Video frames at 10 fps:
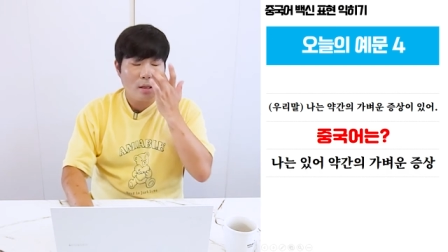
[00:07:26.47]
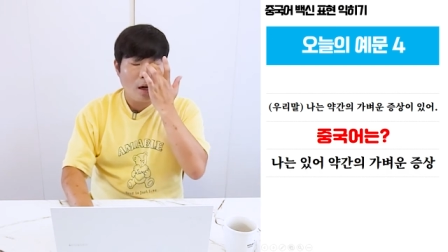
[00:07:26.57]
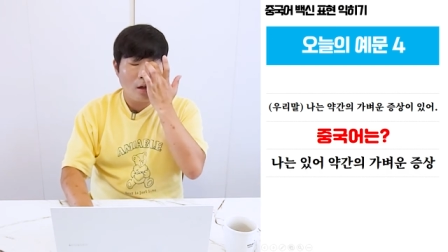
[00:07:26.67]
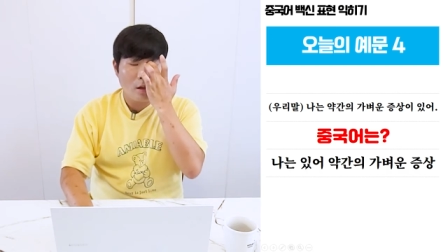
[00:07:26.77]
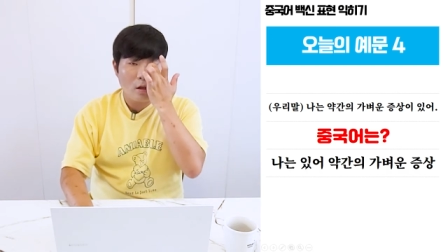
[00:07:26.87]

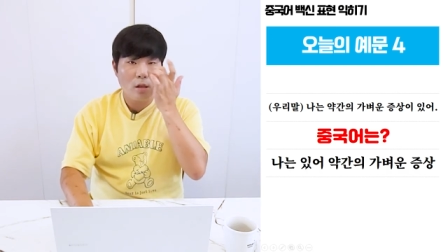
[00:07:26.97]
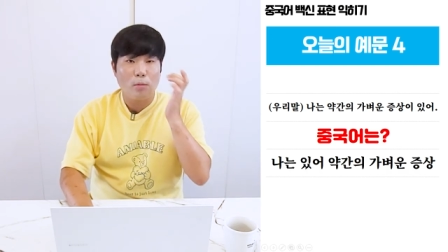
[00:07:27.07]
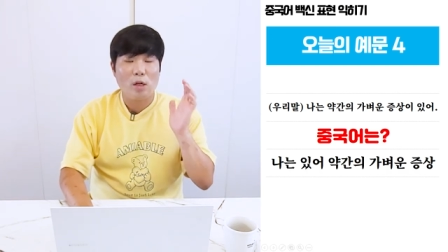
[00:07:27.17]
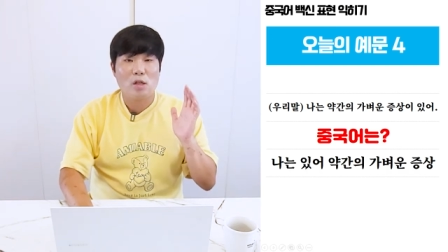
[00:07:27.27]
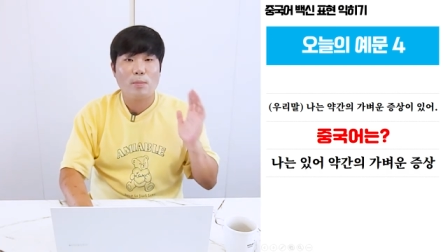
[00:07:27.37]
자, 어, 여기서
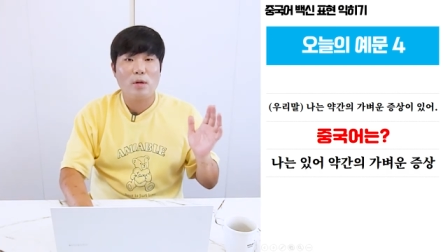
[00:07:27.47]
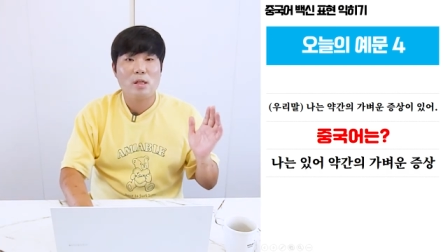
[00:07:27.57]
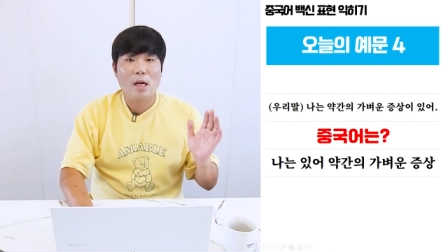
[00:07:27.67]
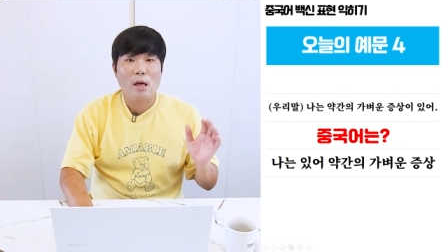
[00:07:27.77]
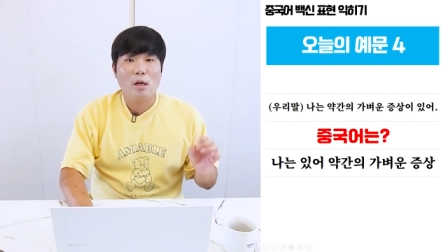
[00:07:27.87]
뭐냐? 첫
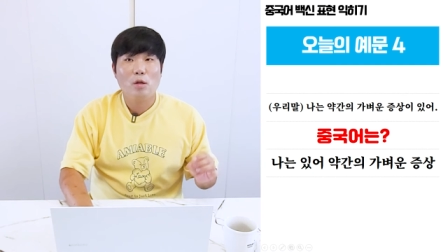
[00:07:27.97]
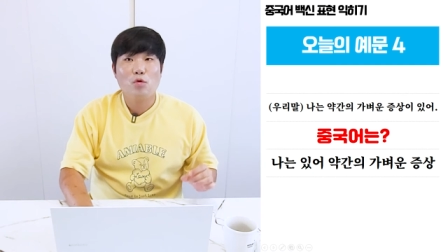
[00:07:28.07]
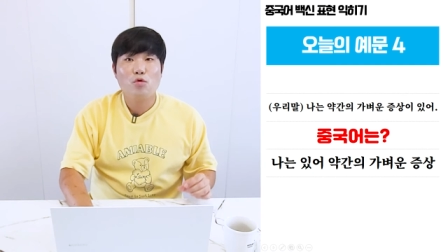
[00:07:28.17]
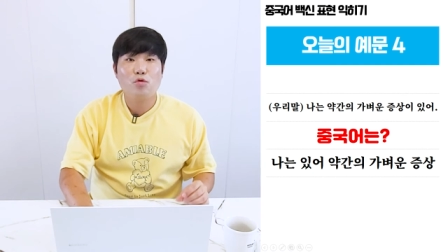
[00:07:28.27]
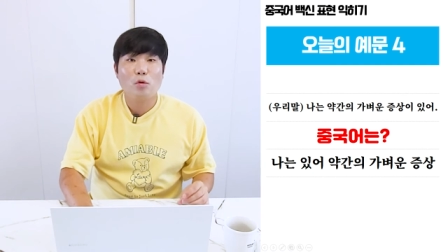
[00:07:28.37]
번째.
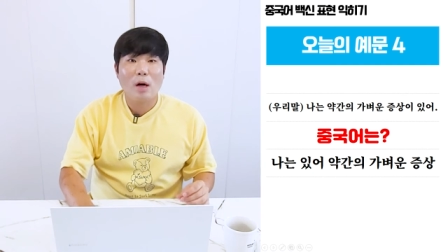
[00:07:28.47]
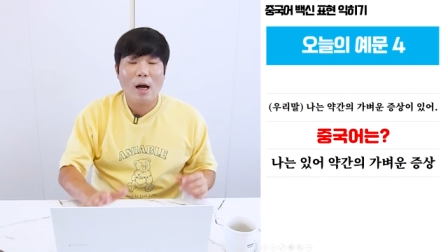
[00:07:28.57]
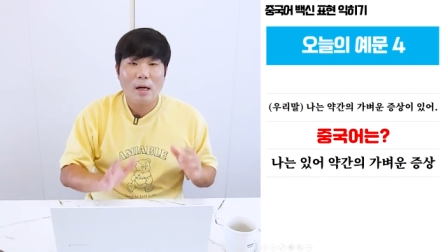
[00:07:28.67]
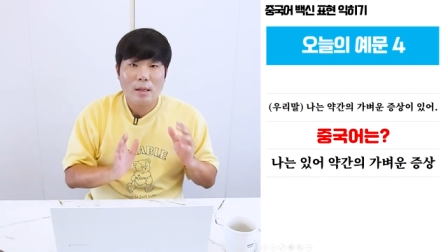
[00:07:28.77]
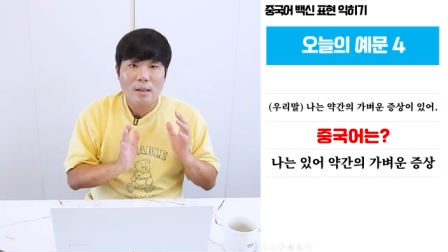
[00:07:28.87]

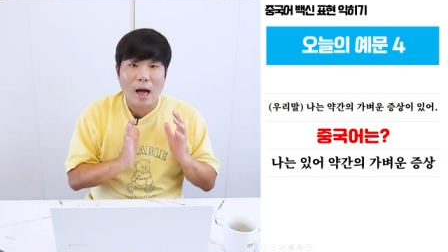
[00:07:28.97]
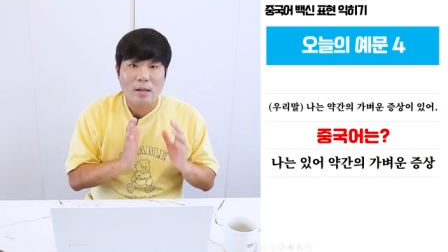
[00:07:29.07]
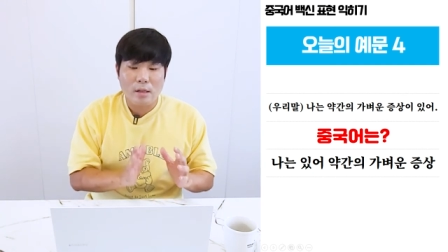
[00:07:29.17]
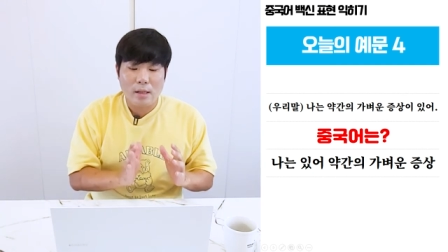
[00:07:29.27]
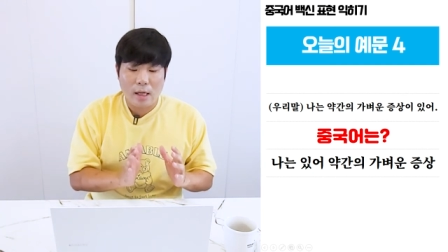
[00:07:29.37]
주어가
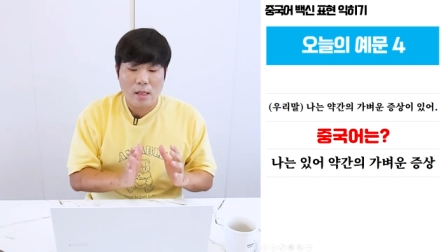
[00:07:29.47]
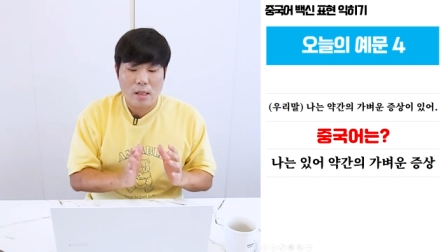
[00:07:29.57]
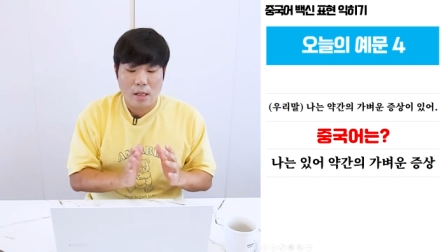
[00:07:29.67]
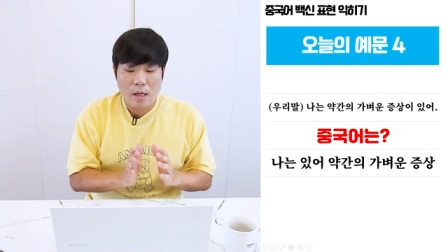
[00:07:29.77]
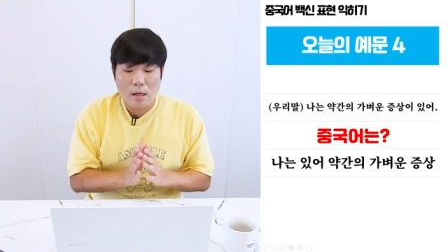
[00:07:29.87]
나는이
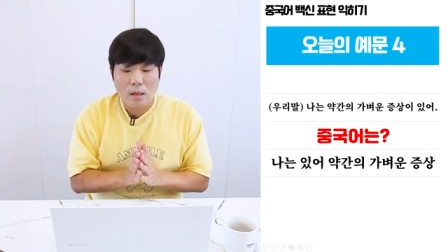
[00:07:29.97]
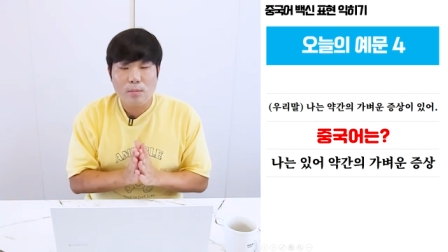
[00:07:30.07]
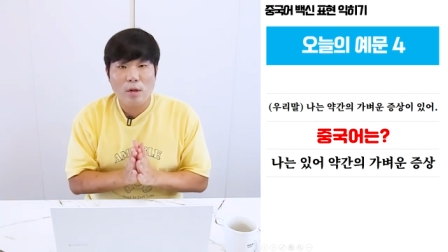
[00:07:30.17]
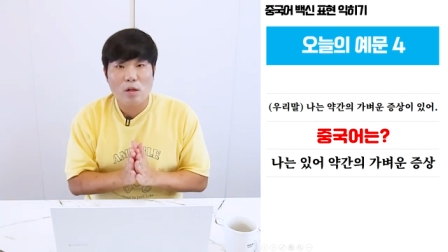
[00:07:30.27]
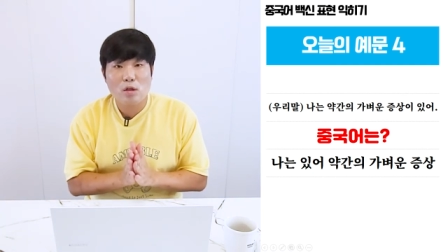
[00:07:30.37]
되겠지.
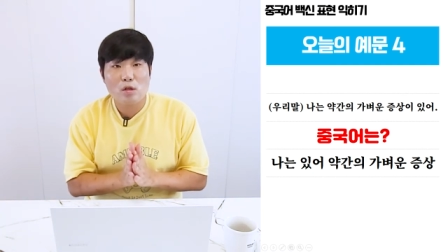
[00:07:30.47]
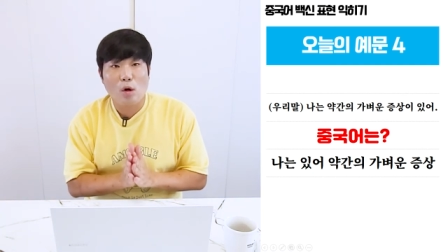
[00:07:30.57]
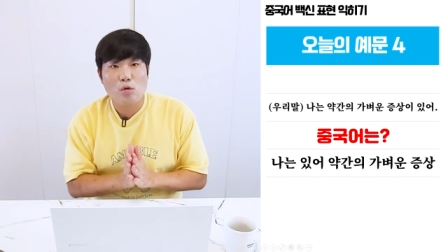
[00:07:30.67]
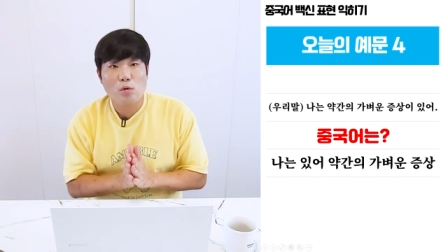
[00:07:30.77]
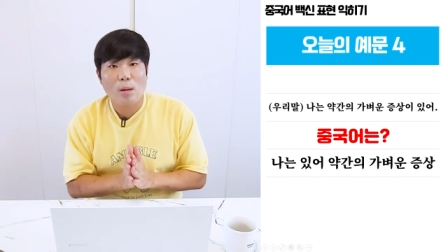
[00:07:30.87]
그럼 여기서
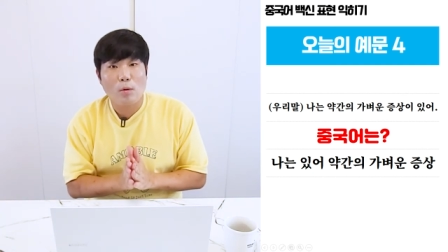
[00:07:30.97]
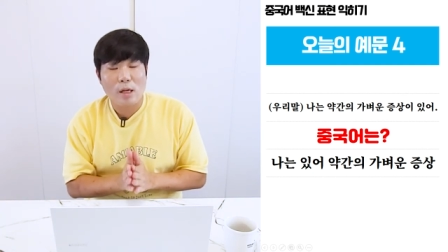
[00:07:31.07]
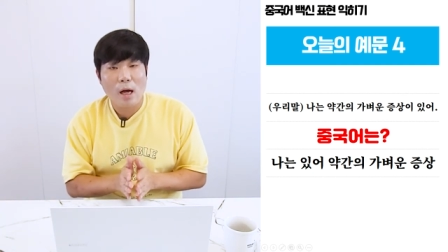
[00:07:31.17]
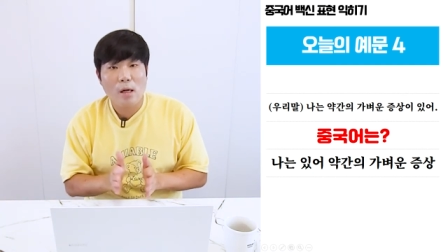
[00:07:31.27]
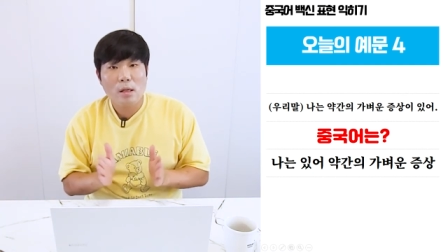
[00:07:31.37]
서소가
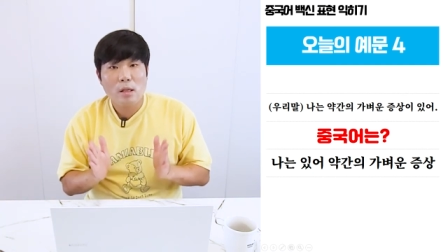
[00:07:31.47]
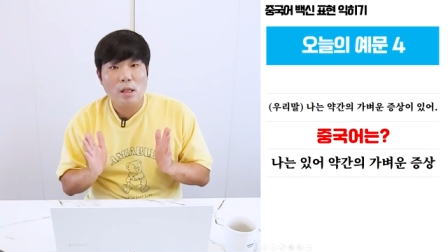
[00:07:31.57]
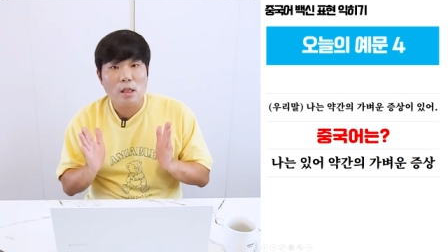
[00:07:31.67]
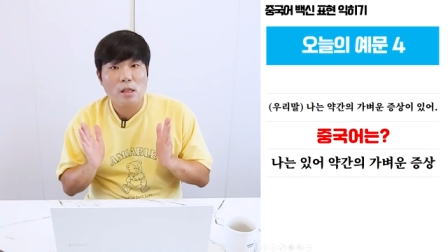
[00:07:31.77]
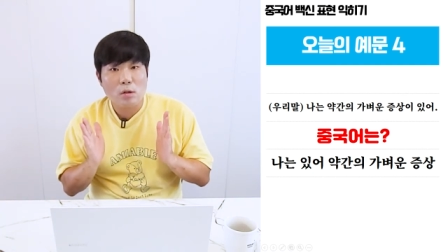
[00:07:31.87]
뭐냐?
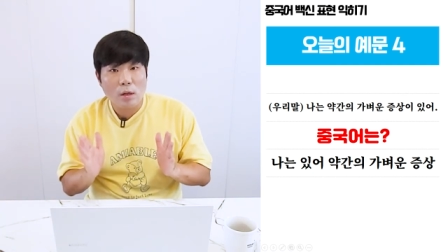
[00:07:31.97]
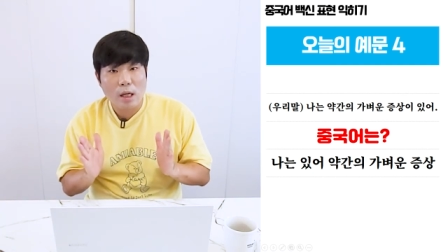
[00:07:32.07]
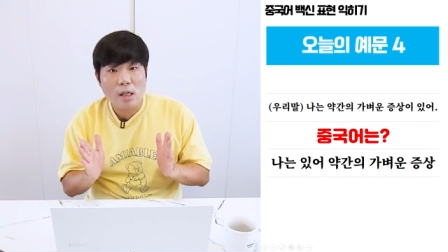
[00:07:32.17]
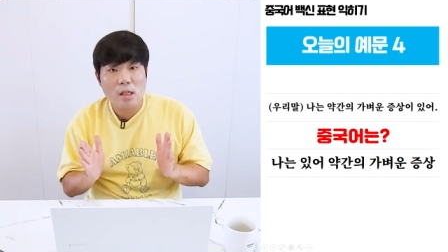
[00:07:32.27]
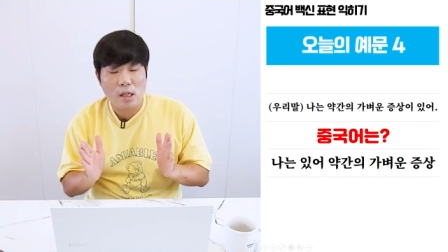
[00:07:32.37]
있어가
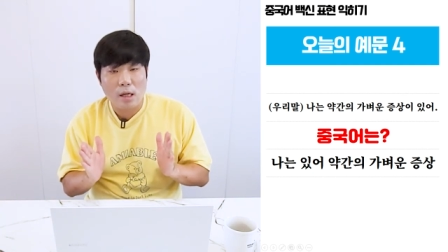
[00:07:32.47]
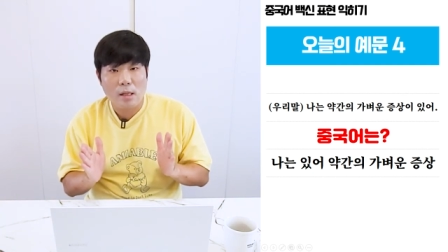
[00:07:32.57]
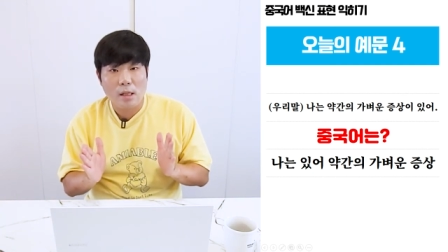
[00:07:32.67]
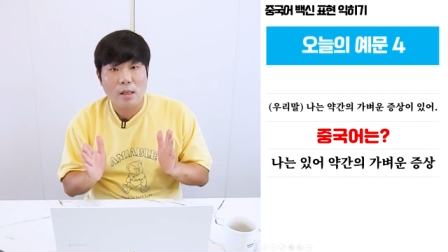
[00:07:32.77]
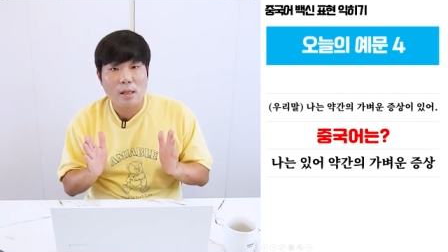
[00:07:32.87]
되겠지.
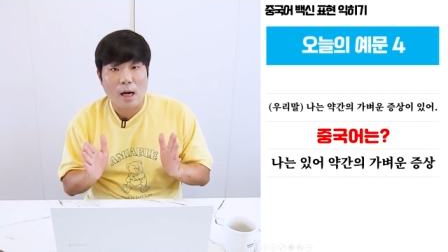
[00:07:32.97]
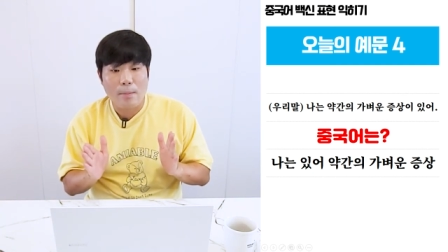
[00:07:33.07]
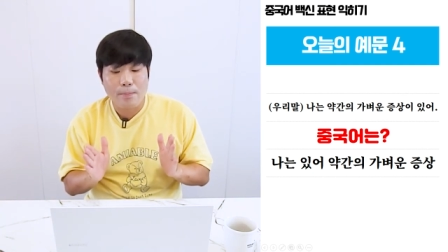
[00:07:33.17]
있다.